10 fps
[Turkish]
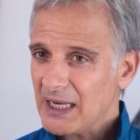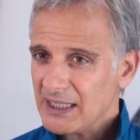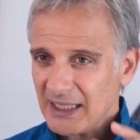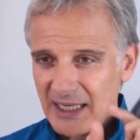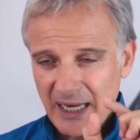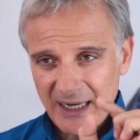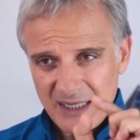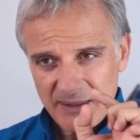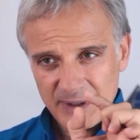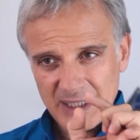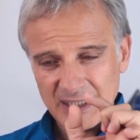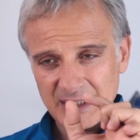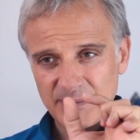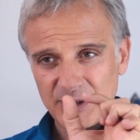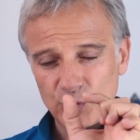Yani herhangi bir
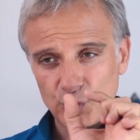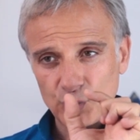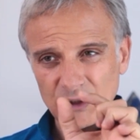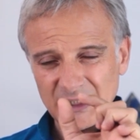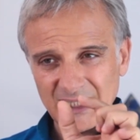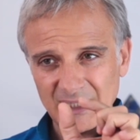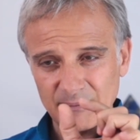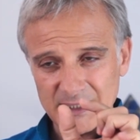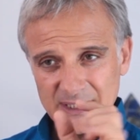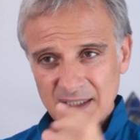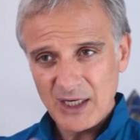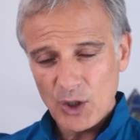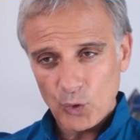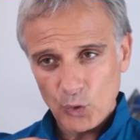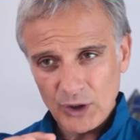yerdeki bir duygu tıkanması
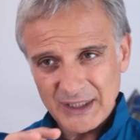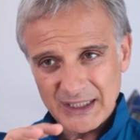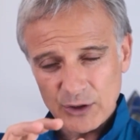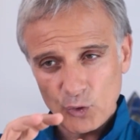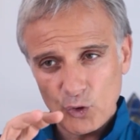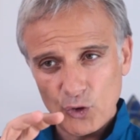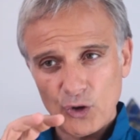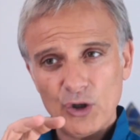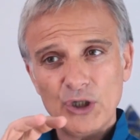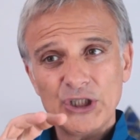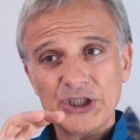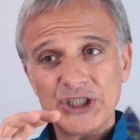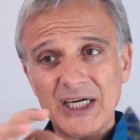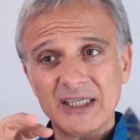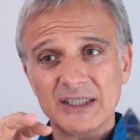oradaki o
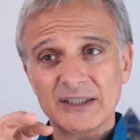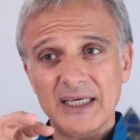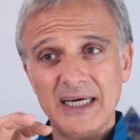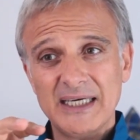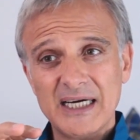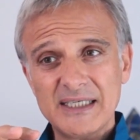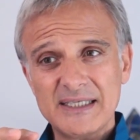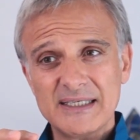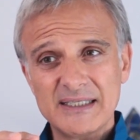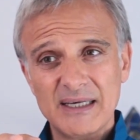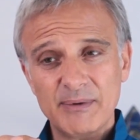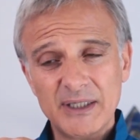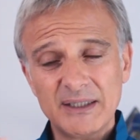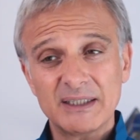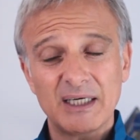şakranın enerji
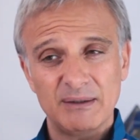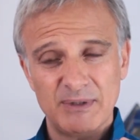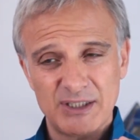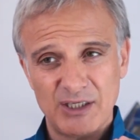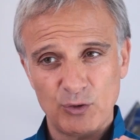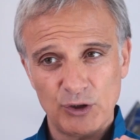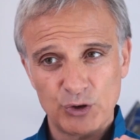sisteminin tıkanmasına yol